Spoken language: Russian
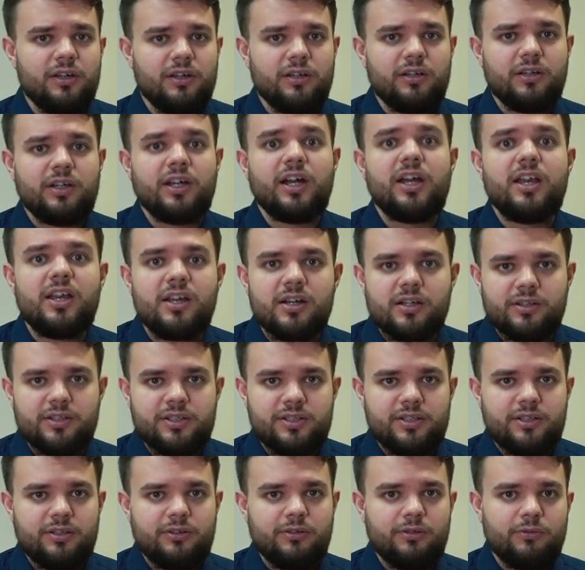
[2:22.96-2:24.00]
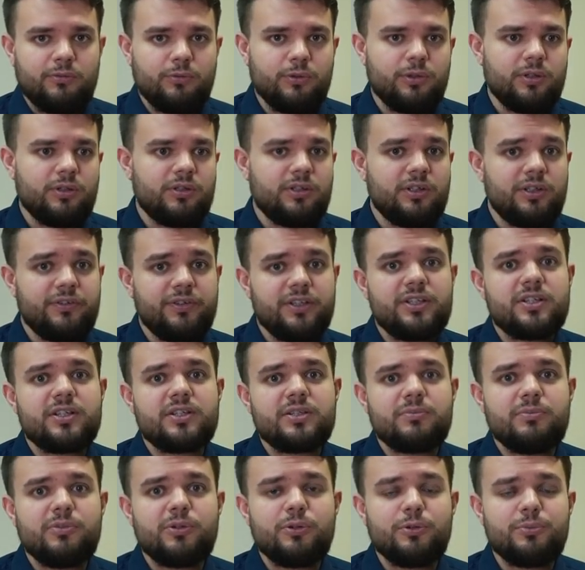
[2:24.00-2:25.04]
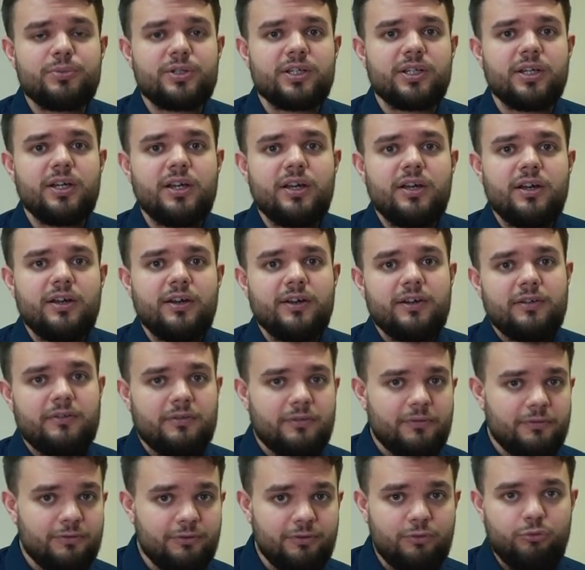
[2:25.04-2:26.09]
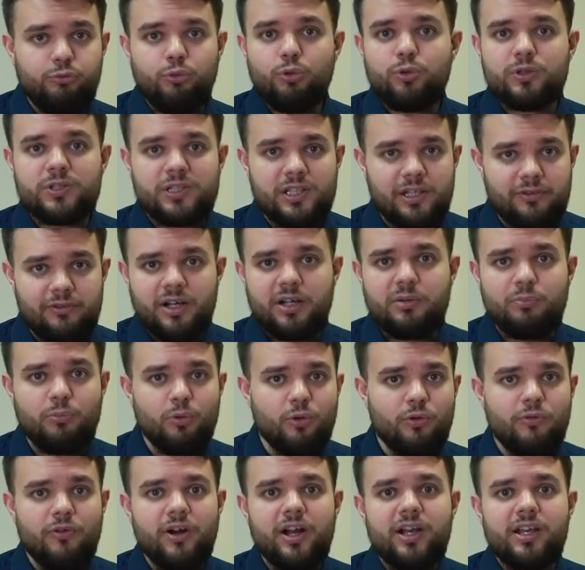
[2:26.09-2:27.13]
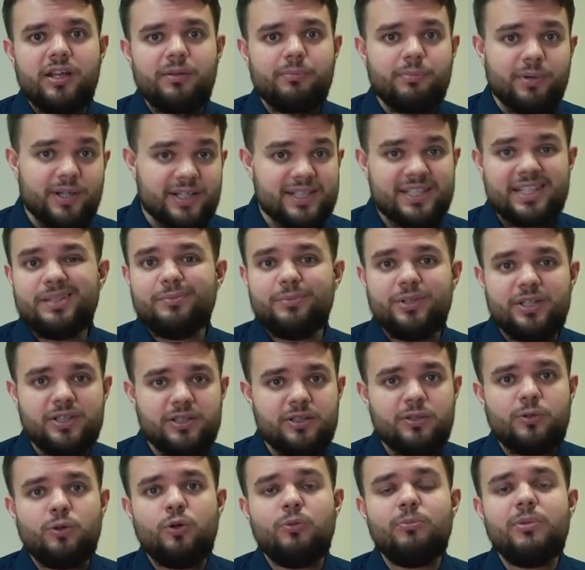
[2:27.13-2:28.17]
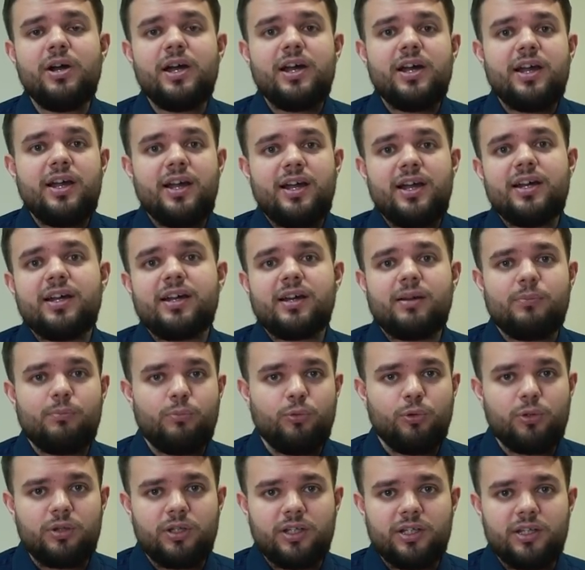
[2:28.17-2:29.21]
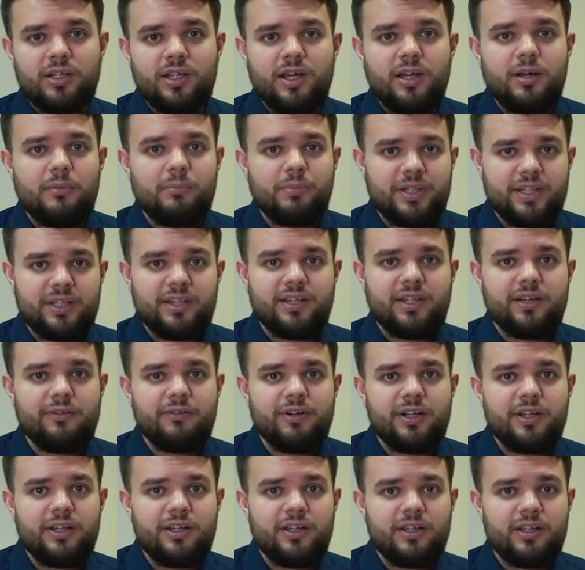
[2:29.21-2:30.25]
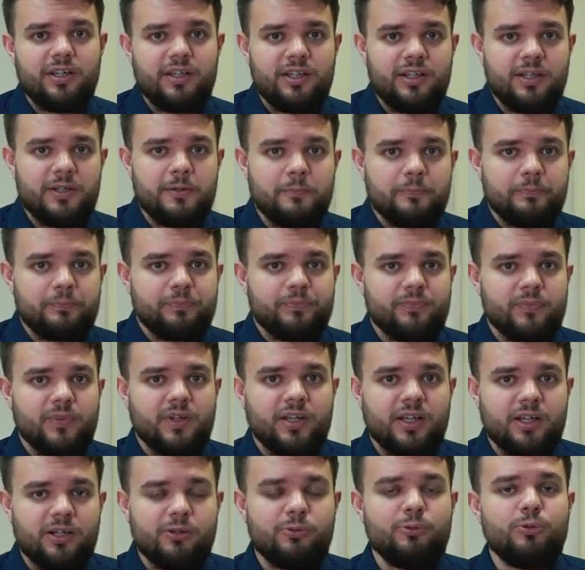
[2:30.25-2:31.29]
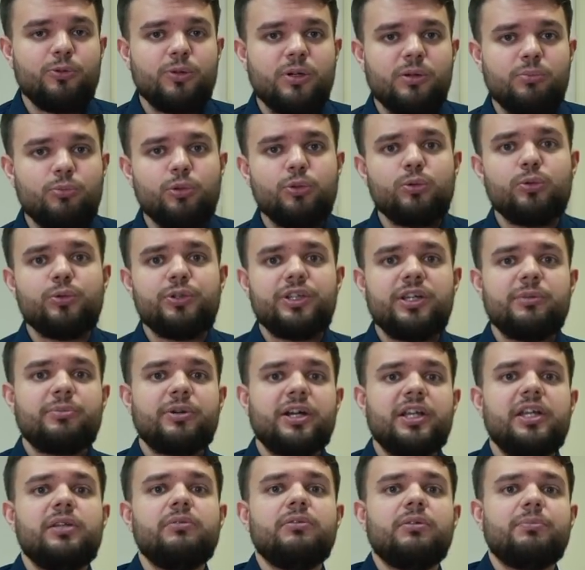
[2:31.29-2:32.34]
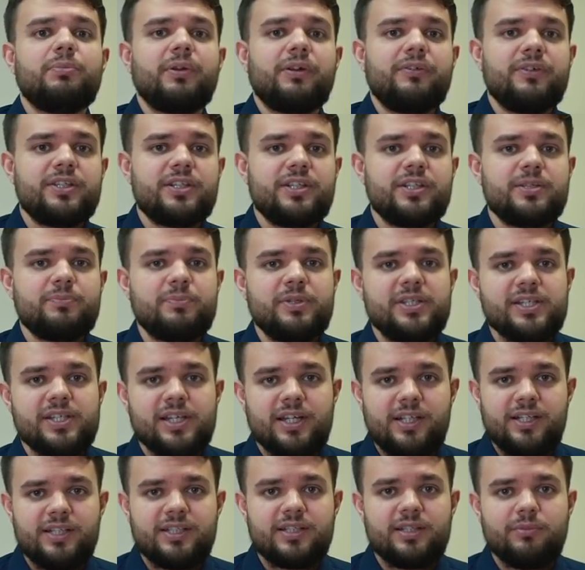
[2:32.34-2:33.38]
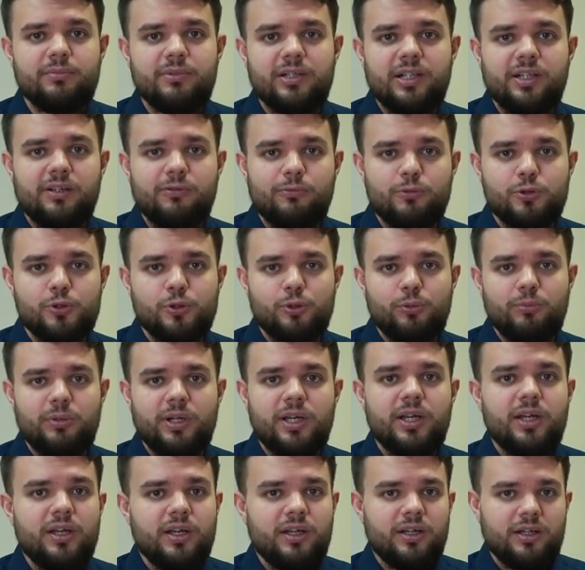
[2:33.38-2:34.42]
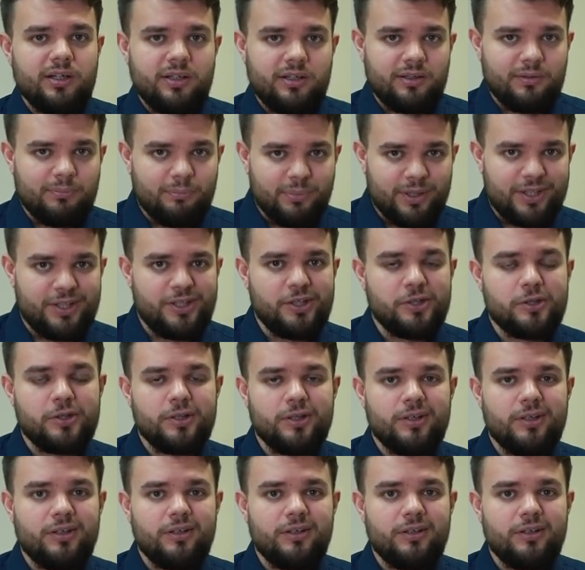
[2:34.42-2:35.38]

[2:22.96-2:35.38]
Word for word: а, корректности. Вот давайте разберемся а, в двух словах, буквально простым языком, как работает патентование и какую работу необходимо провести специалистам для того, чтобы патент